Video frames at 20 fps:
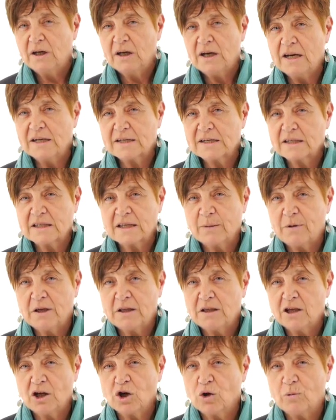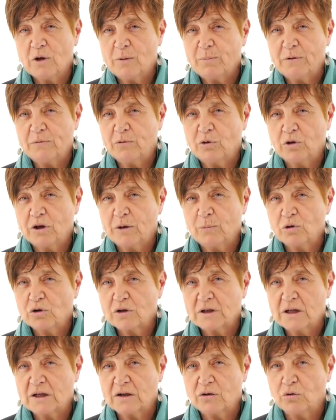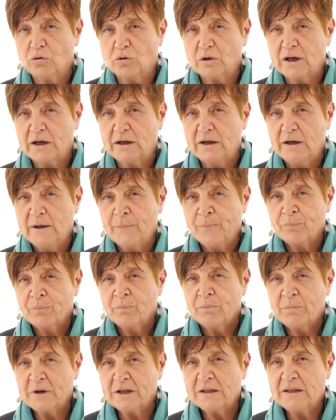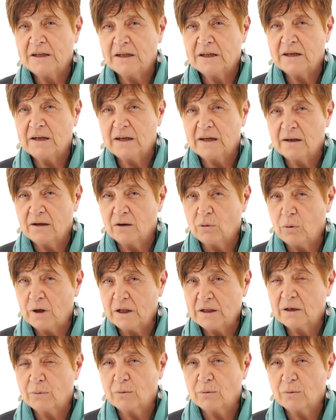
esattamente come il pavone mostra la coda, per dirle guarda